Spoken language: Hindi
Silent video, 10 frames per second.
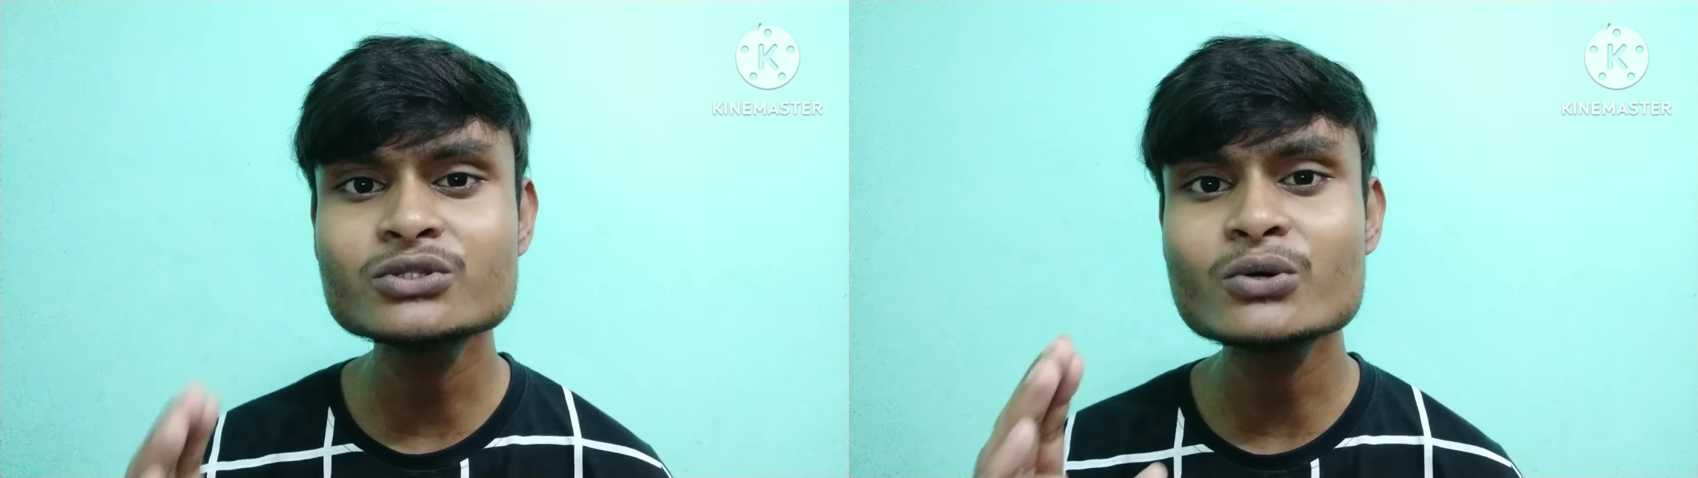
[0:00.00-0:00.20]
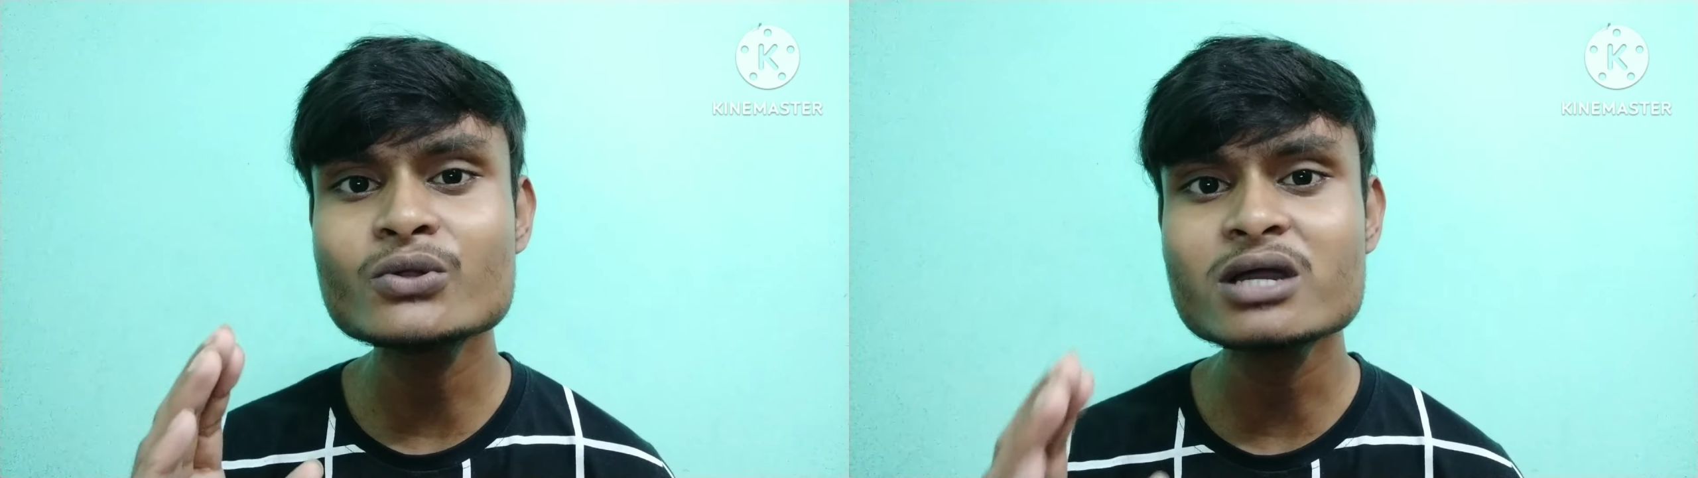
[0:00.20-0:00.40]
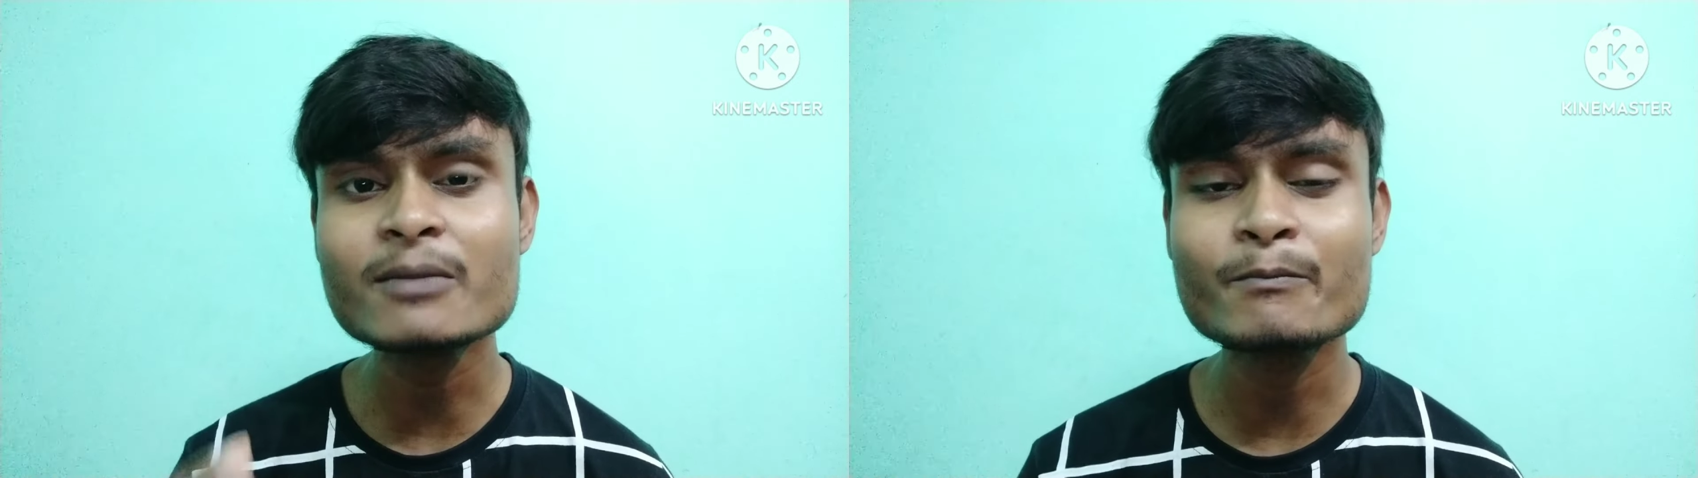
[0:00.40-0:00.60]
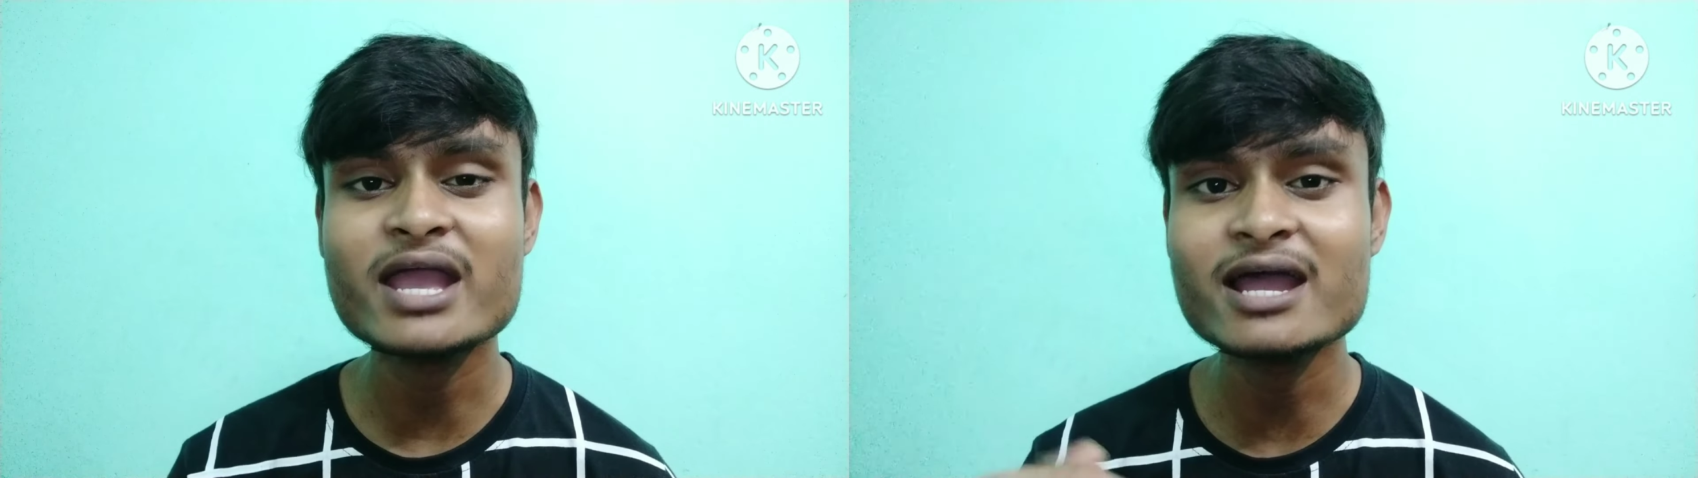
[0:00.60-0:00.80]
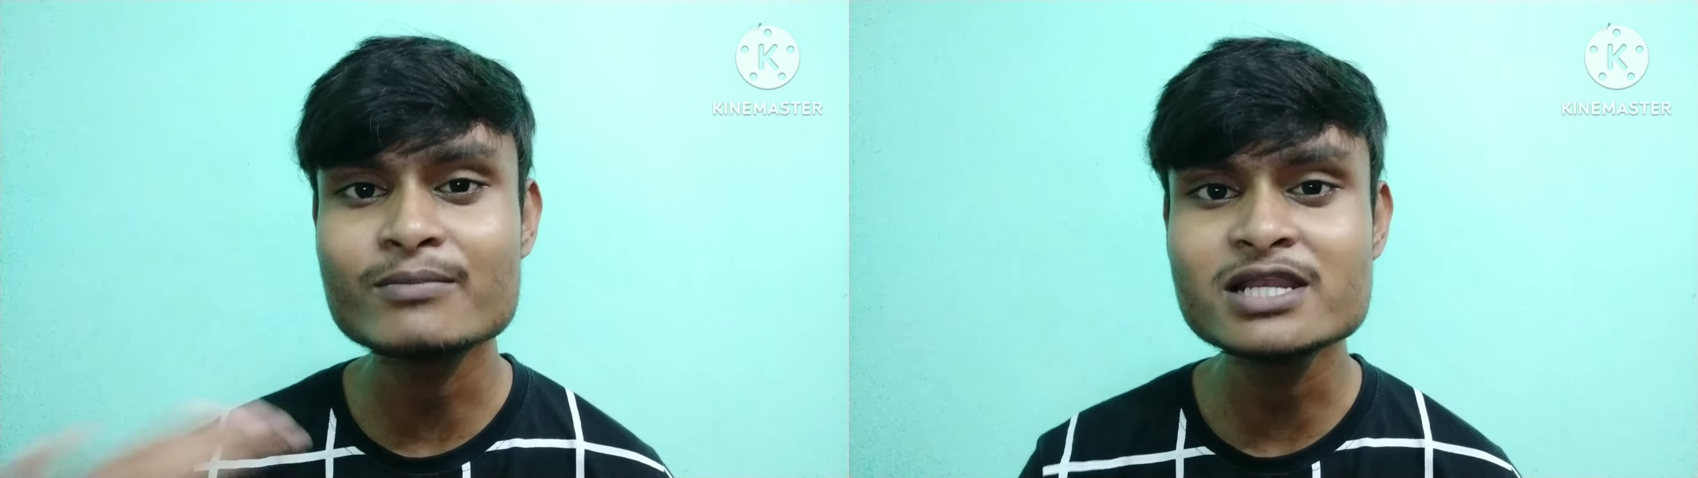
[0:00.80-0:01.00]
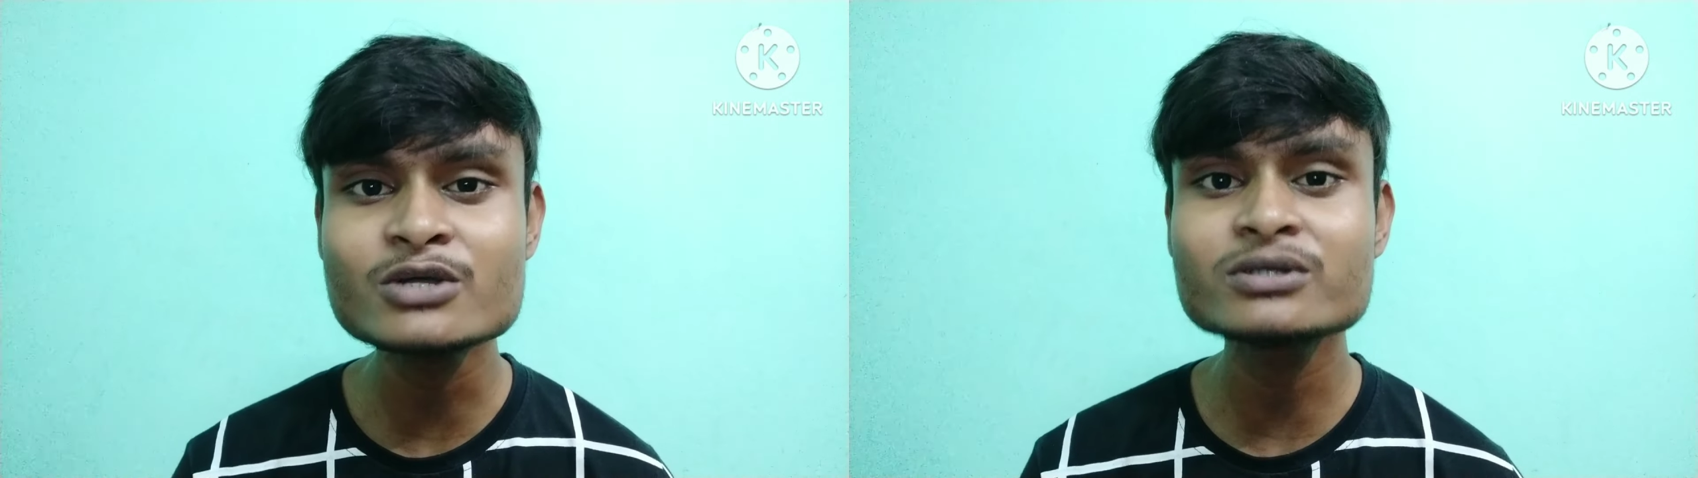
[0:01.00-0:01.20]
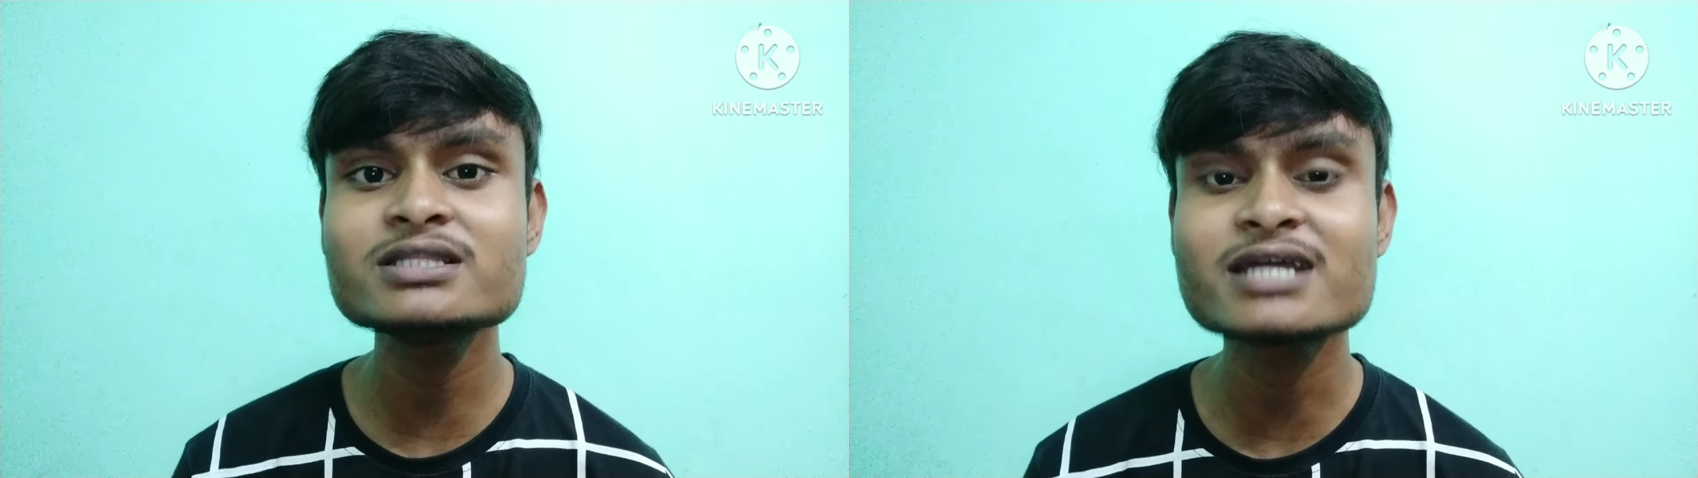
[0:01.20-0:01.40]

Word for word: उन दोनों के फैमिली को